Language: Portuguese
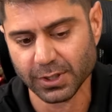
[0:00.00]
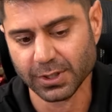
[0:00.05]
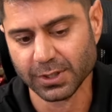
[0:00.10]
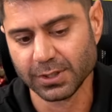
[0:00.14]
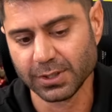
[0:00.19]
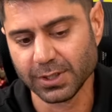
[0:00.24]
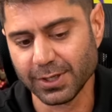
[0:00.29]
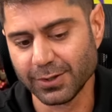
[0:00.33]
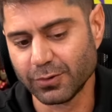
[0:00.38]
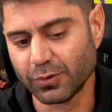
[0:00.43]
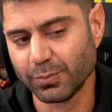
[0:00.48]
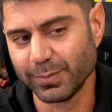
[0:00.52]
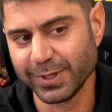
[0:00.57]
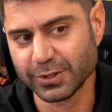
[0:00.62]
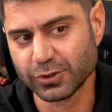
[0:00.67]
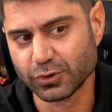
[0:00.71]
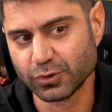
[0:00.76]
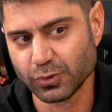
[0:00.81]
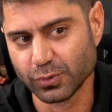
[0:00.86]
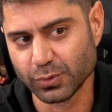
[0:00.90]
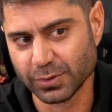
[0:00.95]
E aí
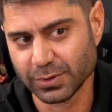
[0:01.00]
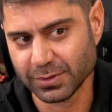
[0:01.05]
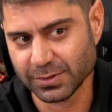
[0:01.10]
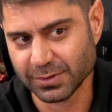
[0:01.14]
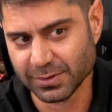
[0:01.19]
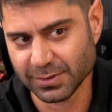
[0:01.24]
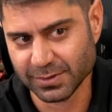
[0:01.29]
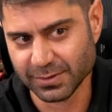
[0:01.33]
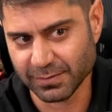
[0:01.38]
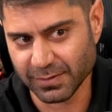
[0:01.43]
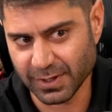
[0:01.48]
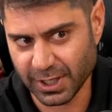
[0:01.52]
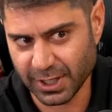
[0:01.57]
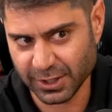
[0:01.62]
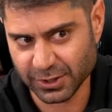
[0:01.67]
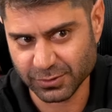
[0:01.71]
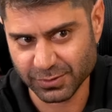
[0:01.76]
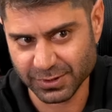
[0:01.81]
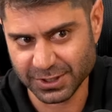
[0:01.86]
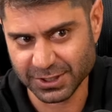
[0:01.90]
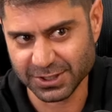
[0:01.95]
começou várias
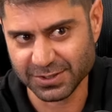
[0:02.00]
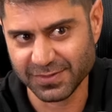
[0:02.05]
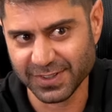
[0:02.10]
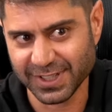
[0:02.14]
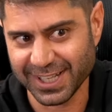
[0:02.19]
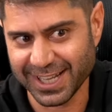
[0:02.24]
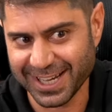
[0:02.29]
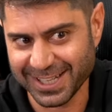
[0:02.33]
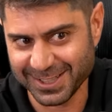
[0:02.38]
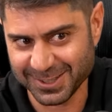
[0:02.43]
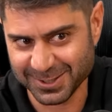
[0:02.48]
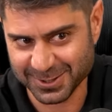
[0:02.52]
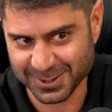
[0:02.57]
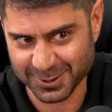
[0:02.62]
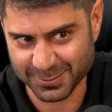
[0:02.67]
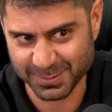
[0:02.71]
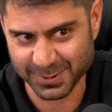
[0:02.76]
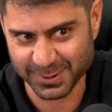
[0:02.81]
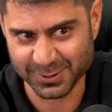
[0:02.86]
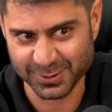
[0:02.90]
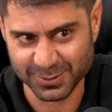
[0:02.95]
coisas veladas que as
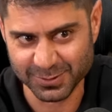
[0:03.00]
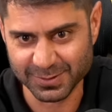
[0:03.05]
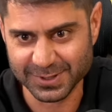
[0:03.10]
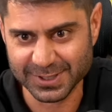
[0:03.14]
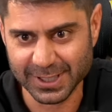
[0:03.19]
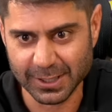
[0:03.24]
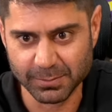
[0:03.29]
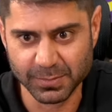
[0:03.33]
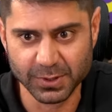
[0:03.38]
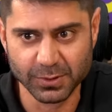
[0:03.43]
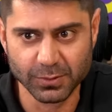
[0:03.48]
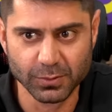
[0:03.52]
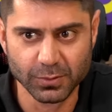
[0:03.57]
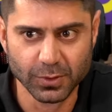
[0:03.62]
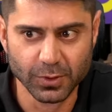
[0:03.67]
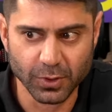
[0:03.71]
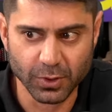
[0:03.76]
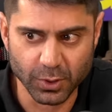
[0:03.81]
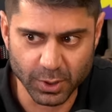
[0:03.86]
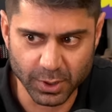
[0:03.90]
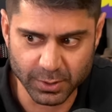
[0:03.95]
pessoas não sabiam.
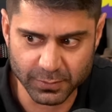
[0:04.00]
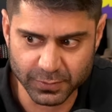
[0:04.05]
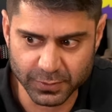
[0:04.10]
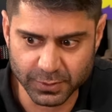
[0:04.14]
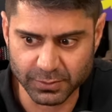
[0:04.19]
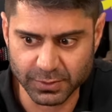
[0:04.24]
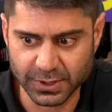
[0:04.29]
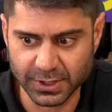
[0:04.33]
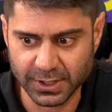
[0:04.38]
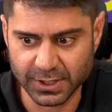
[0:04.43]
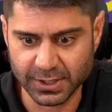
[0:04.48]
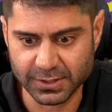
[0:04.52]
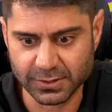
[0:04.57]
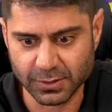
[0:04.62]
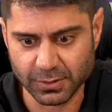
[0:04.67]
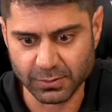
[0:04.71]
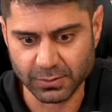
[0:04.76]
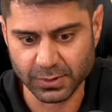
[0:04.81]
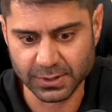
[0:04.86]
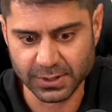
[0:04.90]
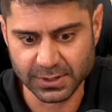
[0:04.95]
Óbvio que eu não queria que isso
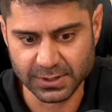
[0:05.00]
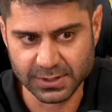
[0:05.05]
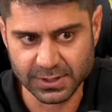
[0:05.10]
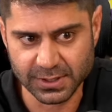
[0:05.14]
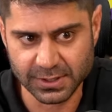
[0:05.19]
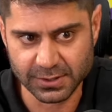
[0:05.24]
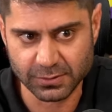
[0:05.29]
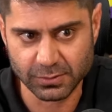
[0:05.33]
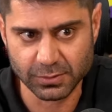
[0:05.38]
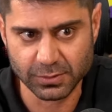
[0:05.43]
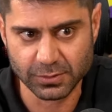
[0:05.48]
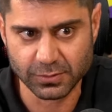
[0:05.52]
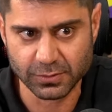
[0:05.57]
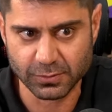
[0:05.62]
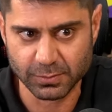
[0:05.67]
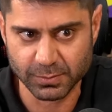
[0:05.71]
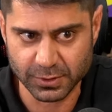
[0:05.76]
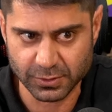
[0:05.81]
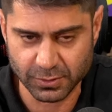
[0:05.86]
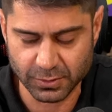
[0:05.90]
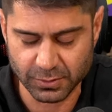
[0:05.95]
acontecesse, tudo isso
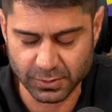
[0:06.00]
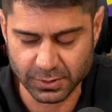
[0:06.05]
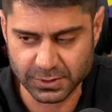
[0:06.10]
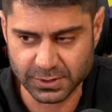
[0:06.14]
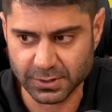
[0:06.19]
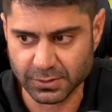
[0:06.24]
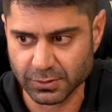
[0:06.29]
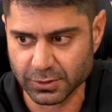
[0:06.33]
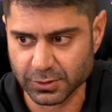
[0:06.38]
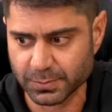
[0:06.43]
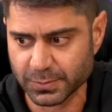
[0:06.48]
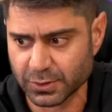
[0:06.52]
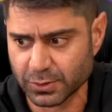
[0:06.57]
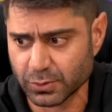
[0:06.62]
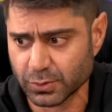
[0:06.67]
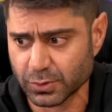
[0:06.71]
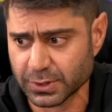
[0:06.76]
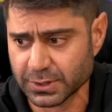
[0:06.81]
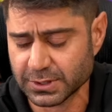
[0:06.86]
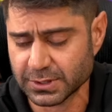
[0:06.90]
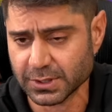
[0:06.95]
começou a acontecer em
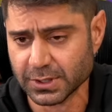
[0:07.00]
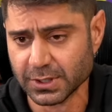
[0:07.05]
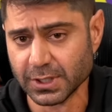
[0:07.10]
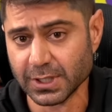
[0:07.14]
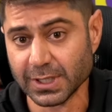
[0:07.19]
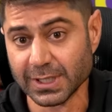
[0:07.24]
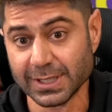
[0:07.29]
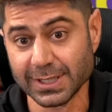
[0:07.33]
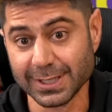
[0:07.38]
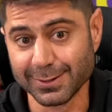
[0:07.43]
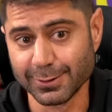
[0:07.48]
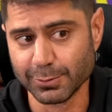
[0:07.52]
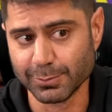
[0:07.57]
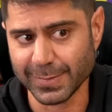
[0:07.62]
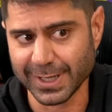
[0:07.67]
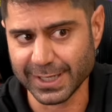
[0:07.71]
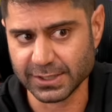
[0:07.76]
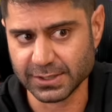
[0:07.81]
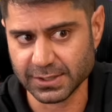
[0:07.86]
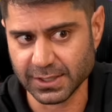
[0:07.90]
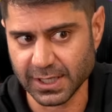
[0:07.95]
2012, não
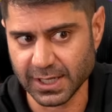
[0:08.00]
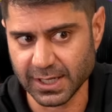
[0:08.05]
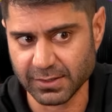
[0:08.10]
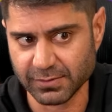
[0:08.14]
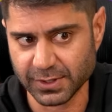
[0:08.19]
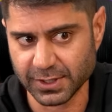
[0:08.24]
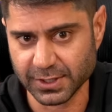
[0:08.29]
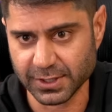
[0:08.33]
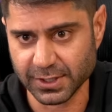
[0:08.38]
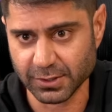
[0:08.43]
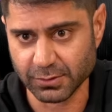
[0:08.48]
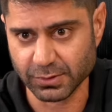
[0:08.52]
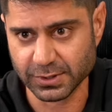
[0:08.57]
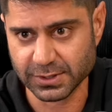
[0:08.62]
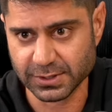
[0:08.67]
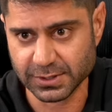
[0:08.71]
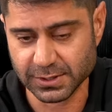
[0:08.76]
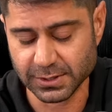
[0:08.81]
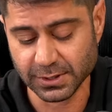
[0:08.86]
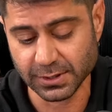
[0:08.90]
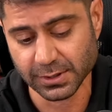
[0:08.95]
imaginava né, que ia
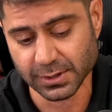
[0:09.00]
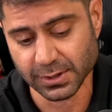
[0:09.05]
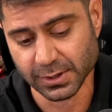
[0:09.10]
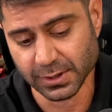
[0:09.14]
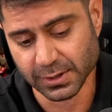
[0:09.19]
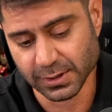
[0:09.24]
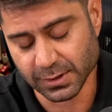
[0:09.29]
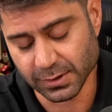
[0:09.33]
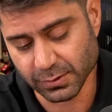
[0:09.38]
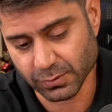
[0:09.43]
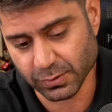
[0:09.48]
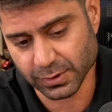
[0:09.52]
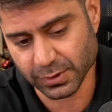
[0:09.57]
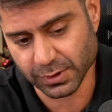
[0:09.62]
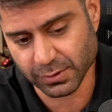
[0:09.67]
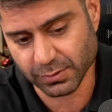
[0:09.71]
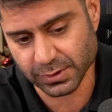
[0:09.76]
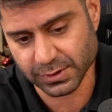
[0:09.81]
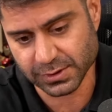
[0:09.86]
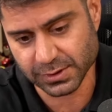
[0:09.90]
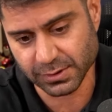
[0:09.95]
acontecer. E quando
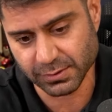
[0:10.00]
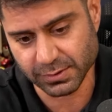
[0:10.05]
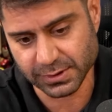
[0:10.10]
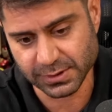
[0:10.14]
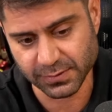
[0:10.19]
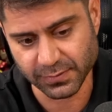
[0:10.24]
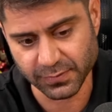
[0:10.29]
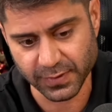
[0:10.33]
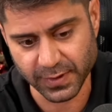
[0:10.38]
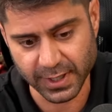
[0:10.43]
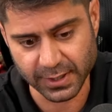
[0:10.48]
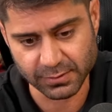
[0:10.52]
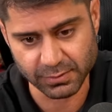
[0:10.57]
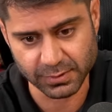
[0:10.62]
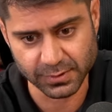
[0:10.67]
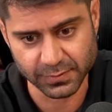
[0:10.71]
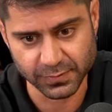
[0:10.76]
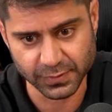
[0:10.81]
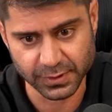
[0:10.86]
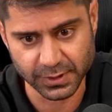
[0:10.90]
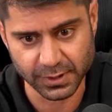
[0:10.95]
aconteceu esse fato de
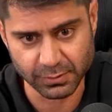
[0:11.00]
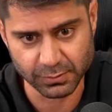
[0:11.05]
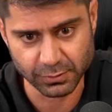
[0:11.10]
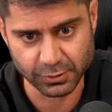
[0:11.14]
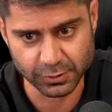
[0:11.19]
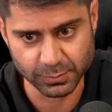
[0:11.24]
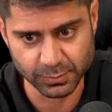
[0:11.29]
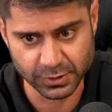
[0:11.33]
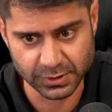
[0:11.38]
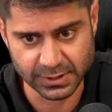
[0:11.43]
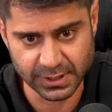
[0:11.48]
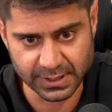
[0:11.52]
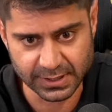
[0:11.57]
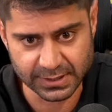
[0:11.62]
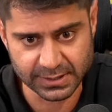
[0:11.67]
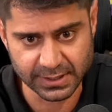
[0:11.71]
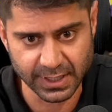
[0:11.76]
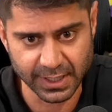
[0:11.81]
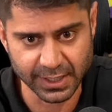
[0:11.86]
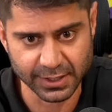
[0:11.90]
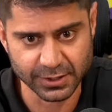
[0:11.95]
final em
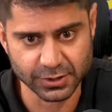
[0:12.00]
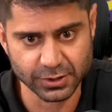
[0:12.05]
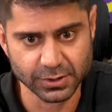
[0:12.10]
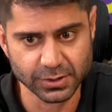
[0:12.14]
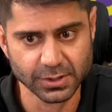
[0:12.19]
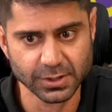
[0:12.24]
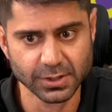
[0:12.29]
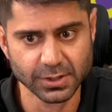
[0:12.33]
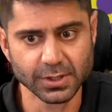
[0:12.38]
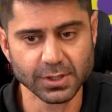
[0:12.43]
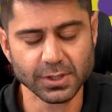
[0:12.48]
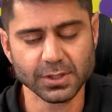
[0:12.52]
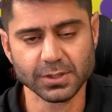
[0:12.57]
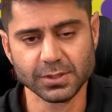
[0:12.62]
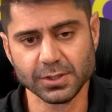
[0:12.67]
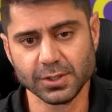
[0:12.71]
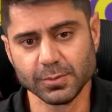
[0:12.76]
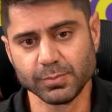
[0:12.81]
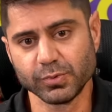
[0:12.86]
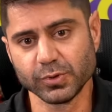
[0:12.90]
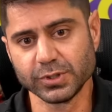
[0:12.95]
2017,
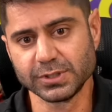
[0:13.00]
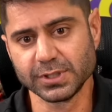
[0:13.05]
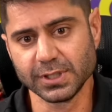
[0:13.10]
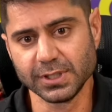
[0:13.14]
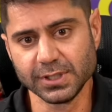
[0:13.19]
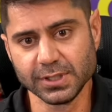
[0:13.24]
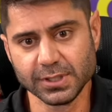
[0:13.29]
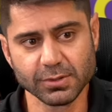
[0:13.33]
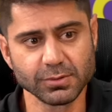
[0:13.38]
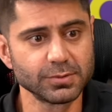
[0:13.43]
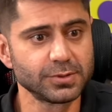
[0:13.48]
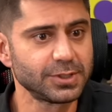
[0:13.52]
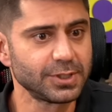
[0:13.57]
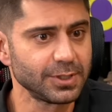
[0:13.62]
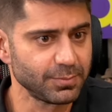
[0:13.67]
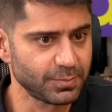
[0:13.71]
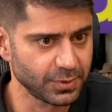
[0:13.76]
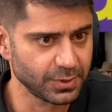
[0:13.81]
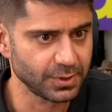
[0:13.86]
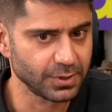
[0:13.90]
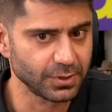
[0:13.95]
depois ali, né, eu
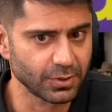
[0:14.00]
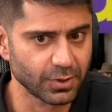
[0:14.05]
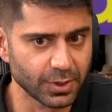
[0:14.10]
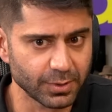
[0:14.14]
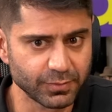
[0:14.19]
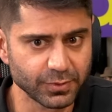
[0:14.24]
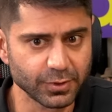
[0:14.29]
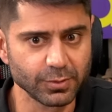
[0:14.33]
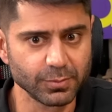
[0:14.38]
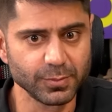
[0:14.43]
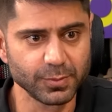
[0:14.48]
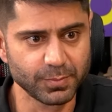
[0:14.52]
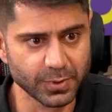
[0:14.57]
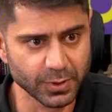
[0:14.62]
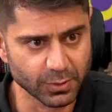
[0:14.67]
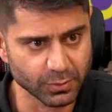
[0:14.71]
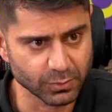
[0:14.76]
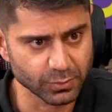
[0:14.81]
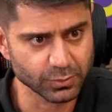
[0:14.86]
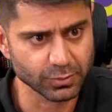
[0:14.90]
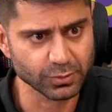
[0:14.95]
sempre, óbvio que me
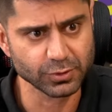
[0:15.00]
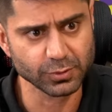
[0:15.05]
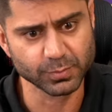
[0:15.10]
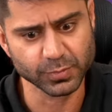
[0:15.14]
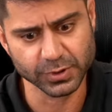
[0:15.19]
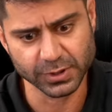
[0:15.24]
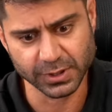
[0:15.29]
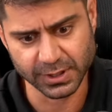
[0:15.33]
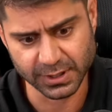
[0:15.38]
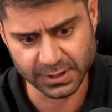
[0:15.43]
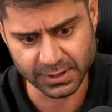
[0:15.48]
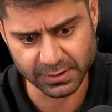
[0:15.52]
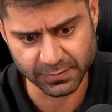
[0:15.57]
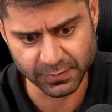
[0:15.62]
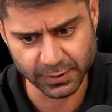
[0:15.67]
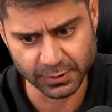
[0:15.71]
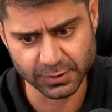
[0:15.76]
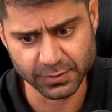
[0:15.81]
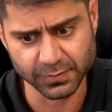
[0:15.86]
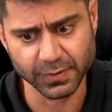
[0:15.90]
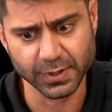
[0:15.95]
pergunto onde eu poderia ter
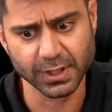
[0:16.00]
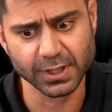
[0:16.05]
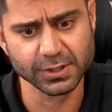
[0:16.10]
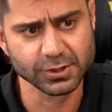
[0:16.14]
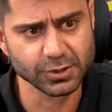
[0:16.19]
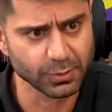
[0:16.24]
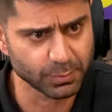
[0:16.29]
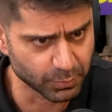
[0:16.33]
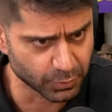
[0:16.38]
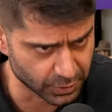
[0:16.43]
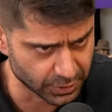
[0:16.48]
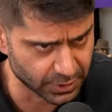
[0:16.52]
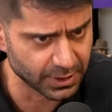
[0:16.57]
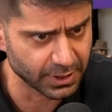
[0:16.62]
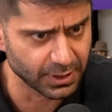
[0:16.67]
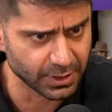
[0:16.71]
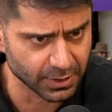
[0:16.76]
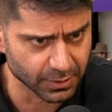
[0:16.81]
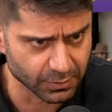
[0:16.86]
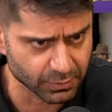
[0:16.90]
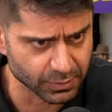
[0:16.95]
feito diferente, eu
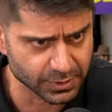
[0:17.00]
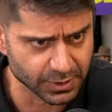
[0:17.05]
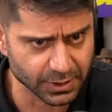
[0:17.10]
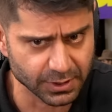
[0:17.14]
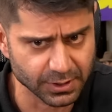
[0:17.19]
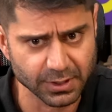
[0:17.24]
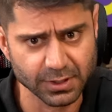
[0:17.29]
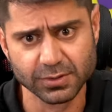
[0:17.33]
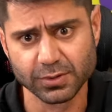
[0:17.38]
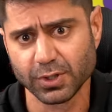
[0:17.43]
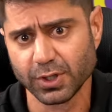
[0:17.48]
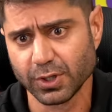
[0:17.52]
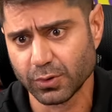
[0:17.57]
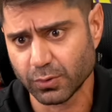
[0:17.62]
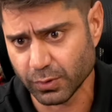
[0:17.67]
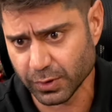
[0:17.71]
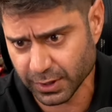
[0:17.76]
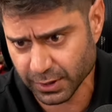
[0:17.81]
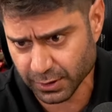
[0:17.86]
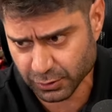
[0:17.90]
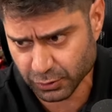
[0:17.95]
poderia, com certeza,
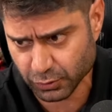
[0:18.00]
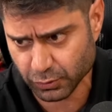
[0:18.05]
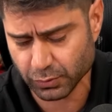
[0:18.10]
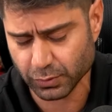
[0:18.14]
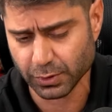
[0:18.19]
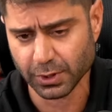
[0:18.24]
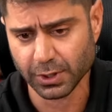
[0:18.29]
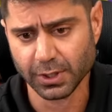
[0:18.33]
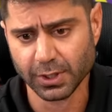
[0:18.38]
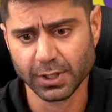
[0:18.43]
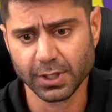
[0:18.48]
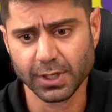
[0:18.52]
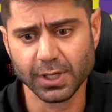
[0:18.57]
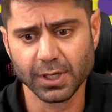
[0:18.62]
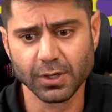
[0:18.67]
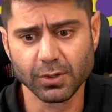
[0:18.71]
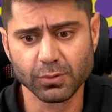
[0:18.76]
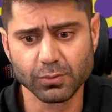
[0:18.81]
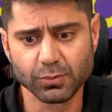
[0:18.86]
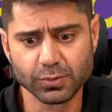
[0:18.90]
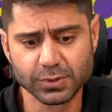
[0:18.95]
reconheço é,
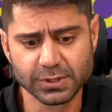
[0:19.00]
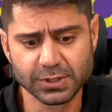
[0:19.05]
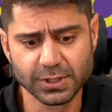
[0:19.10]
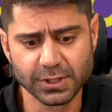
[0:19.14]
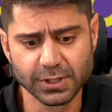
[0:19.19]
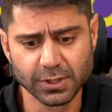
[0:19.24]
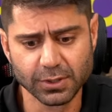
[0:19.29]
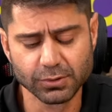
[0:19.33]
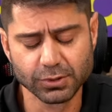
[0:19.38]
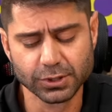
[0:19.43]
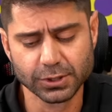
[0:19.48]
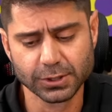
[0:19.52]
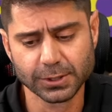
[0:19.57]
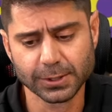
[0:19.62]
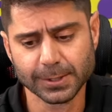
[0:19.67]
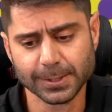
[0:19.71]
alguns erros,